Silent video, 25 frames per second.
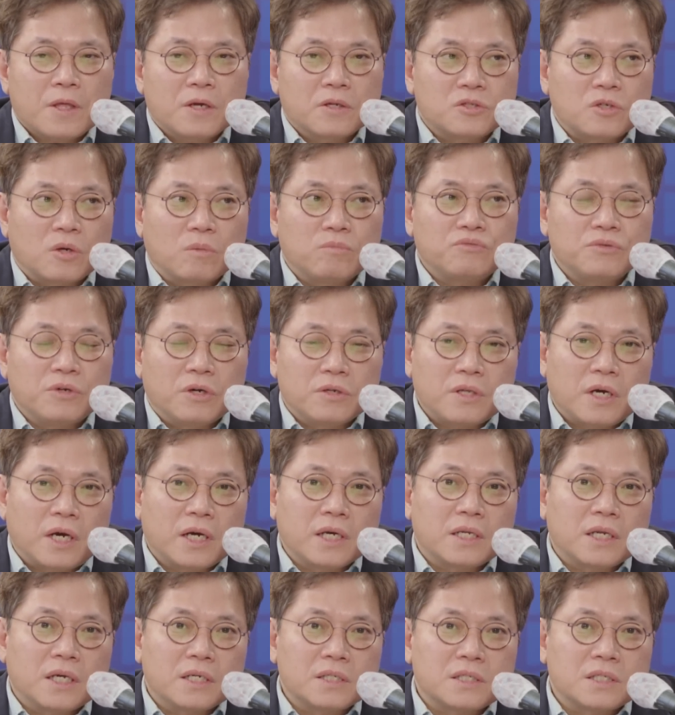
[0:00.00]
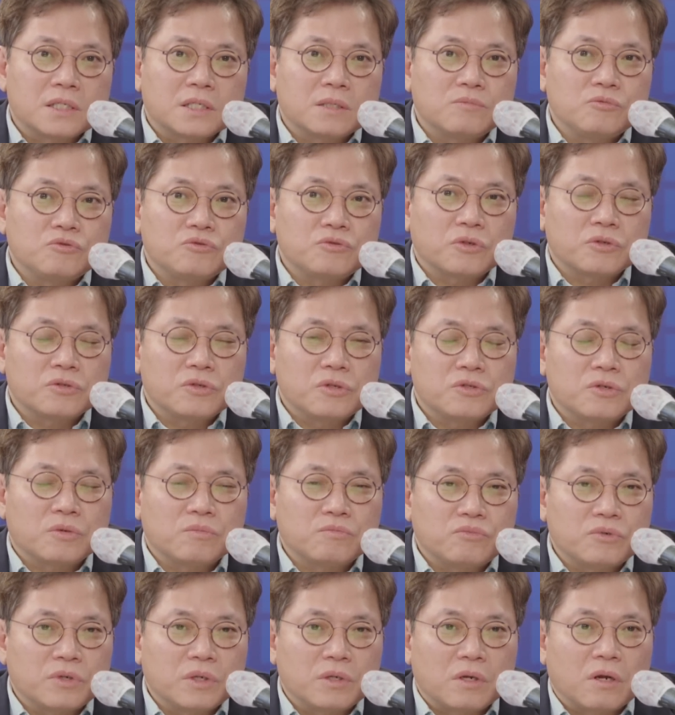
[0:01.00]
정부 여당이나 지금 윤석열
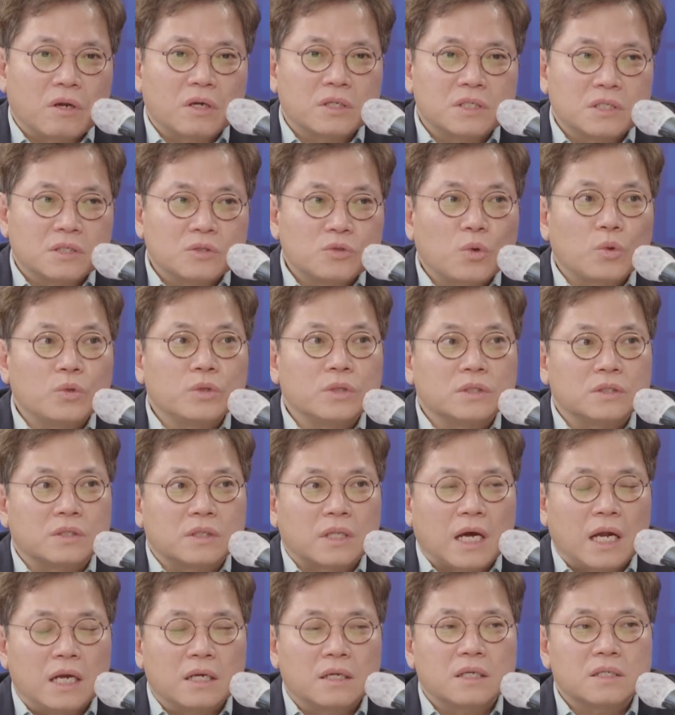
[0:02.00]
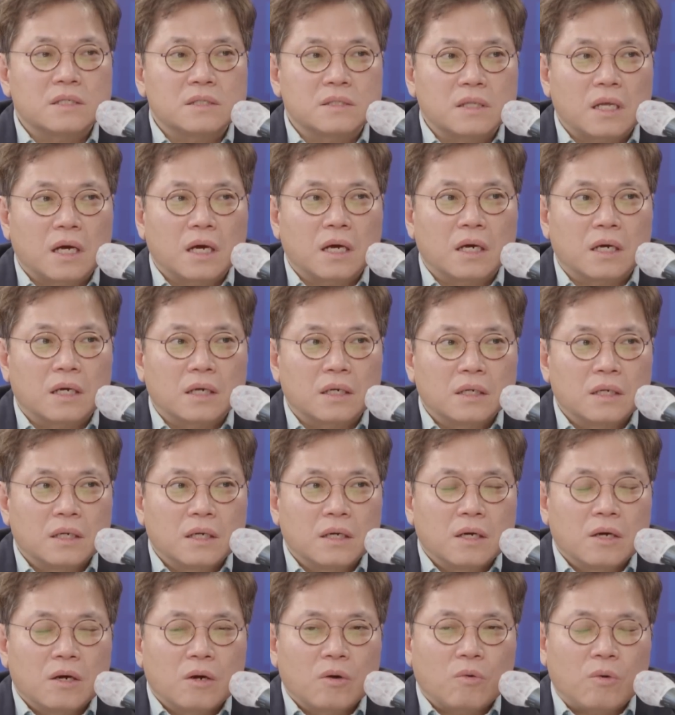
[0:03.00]
정부의 여러 가지 의도는 알겠으나
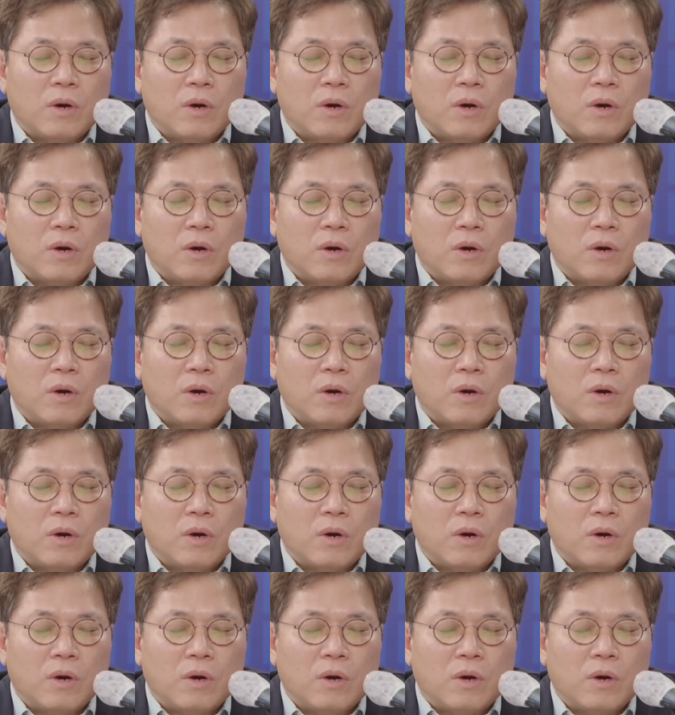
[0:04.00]
네.